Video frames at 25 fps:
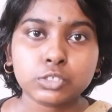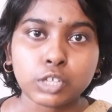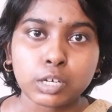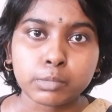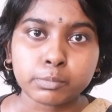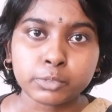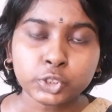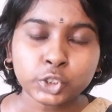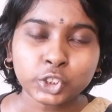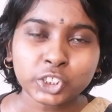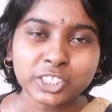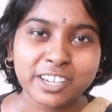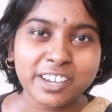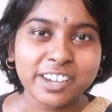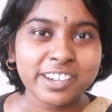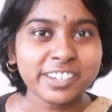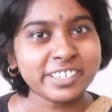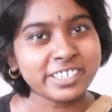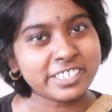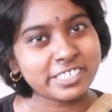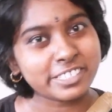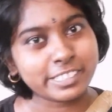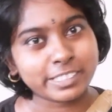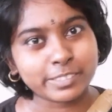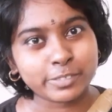নমস্কার
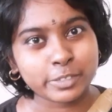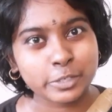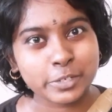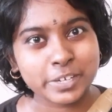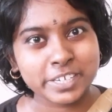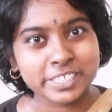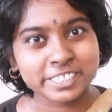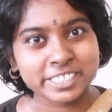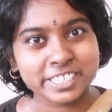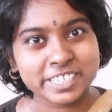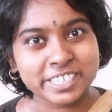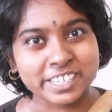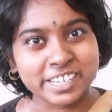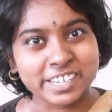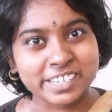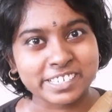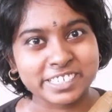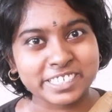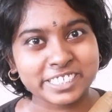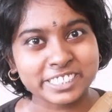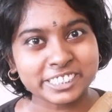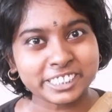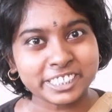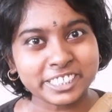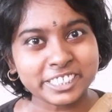ইন্টারভিউ আজকে
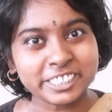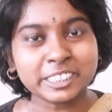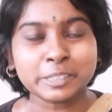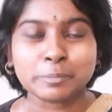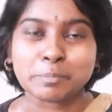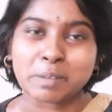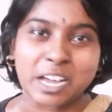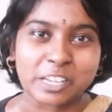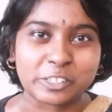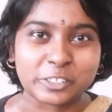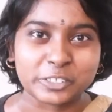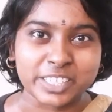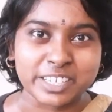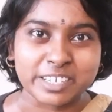এখানেই শেষ ভালো